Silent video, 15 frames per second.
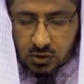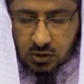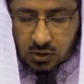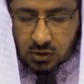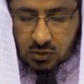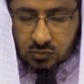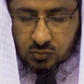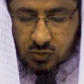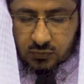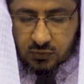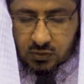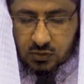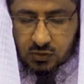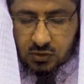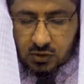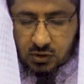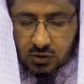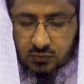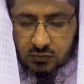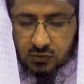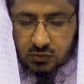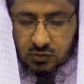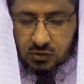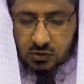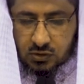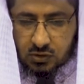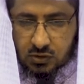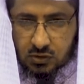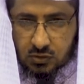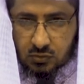اللهم فقهنا في
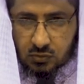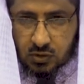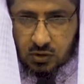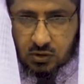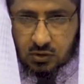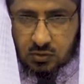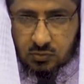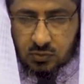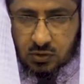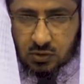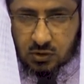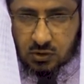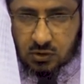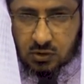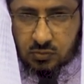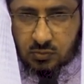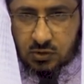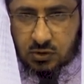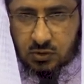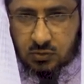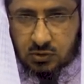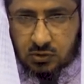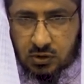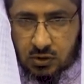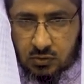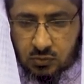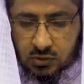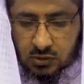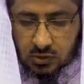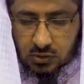الدين وعلمنا الحكمة
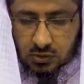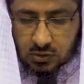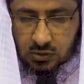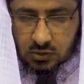والتأويل